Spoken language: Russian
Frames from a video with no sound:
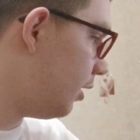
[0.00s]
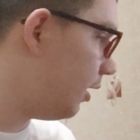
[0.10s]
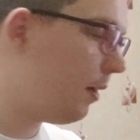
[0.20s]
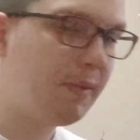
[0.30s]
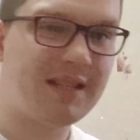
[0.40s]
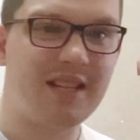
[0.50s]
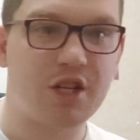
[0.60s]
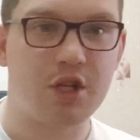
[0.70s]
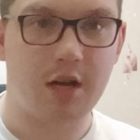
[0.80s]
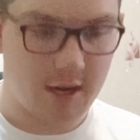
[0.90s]
Либо
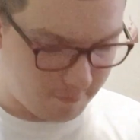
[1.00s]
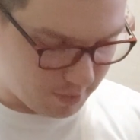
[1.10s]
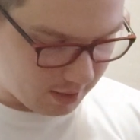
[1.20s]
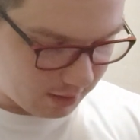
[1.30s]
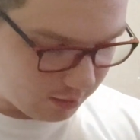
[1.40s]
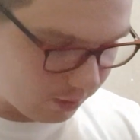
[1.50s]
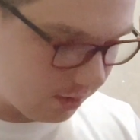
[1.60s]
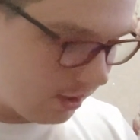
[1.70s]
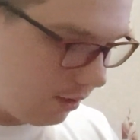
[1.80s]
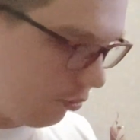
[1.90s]
зажали белый цвет.
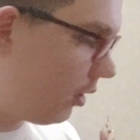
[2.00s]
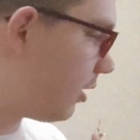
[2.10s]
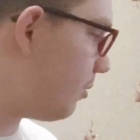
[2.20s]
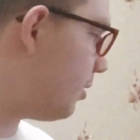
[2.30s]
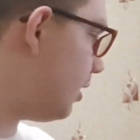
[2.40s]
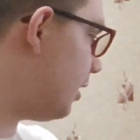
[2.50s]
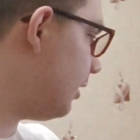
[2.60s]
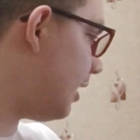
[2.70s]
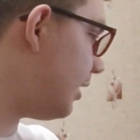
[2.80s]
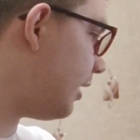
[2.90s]
Но ну, на самом деле,
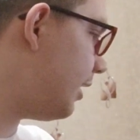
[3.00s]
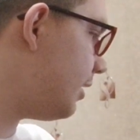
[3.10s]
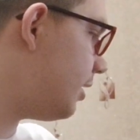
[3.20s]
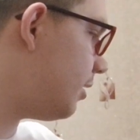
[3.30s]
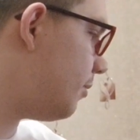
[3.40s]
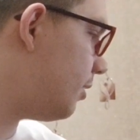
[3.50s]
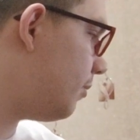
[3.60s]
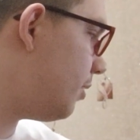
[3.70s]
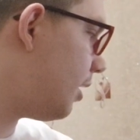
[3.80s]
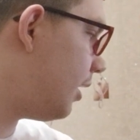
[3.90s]
ладно, хрен с этими,
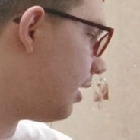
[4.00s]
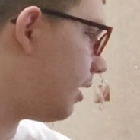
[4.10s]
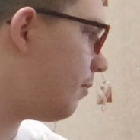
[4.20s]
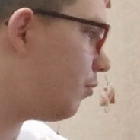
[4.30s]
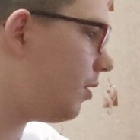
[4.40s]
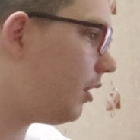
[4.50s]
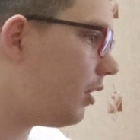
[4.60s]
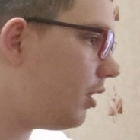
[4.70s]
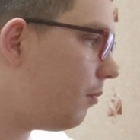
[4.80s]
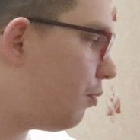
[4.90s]
этими наклейками. У меня до
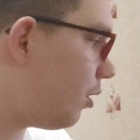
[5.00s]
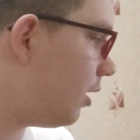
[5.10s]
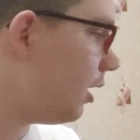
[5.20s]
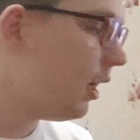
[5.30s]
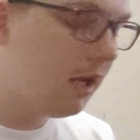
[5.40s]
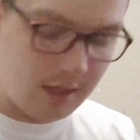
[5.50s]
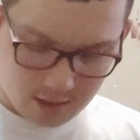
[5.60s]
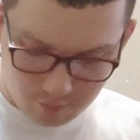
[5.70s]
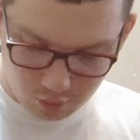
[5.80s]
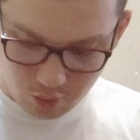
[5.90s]
сих пор
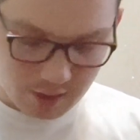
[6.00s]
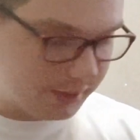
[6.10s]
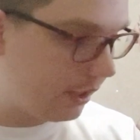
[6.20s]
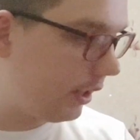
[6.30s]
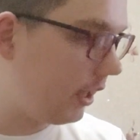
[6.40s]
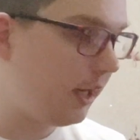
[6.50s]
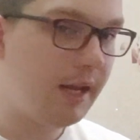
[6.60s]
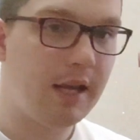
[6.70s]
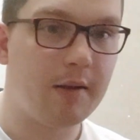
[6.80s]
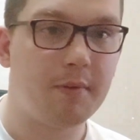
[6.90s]
э, много этих
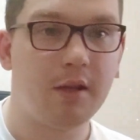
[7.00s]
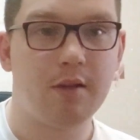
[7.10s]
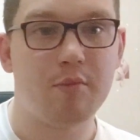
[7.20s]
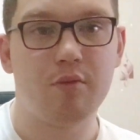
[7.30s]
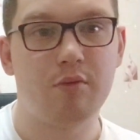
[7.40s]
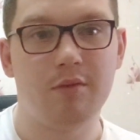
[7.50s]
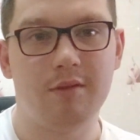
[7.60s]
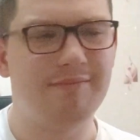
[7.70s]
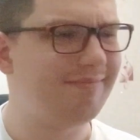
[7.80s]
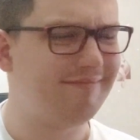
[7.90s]
наклеек. Поэтому
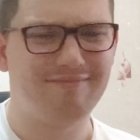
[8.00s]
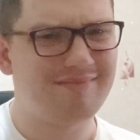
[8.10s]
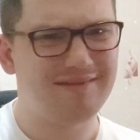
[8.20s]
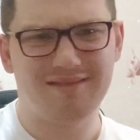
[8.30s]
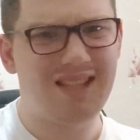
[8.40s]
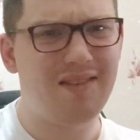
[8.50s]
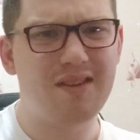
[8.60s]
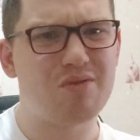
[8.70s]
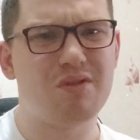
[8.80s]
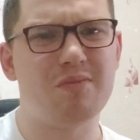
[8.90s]
не
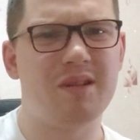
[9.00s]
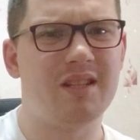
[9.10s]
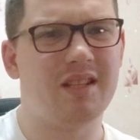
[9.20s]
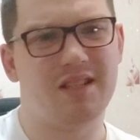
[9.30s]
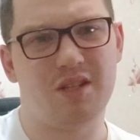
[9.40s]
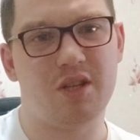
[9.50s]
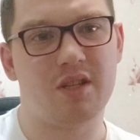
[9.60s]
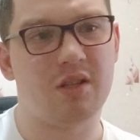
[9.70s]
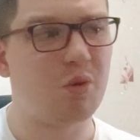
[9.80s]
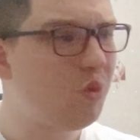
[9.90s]
вижу смысла, если
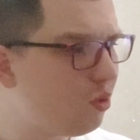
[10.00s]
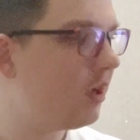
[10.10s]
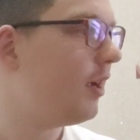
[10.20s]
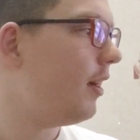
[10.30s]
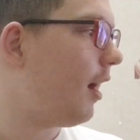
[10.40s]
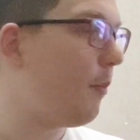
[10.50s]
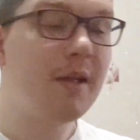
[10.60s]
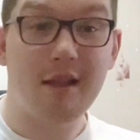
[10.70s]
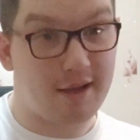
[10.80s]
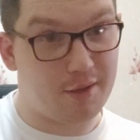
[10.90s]
честно. Ну,
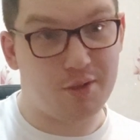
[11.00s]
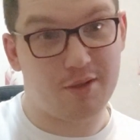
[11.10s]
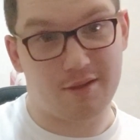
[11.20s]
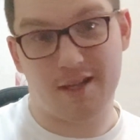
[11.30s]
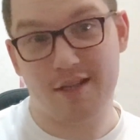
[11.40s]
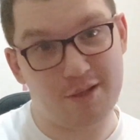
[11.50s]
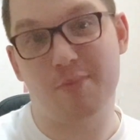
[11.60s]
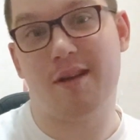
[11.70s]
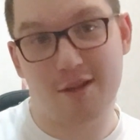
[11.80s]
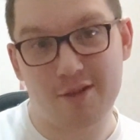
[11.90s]
обидно, конечно. Хотелось
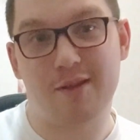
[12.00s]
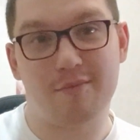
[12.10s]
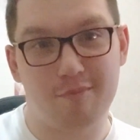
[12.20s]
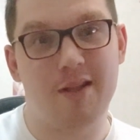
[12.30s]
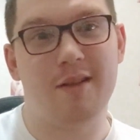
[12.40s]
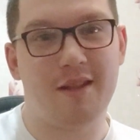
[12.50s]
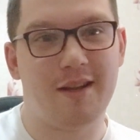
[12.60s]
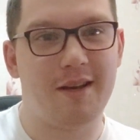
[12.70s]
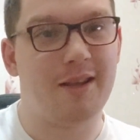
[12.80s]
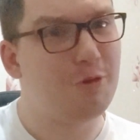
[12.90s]
бы, конечно, белые
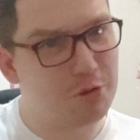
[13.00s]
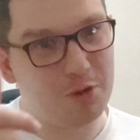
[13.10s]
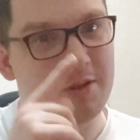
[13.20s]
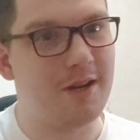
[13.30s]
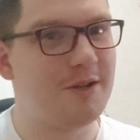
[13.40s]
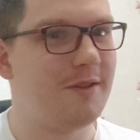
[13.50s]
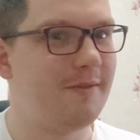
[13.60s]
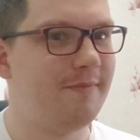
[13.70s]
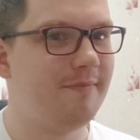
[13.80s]
наклейки. Но ну, ничего страшного.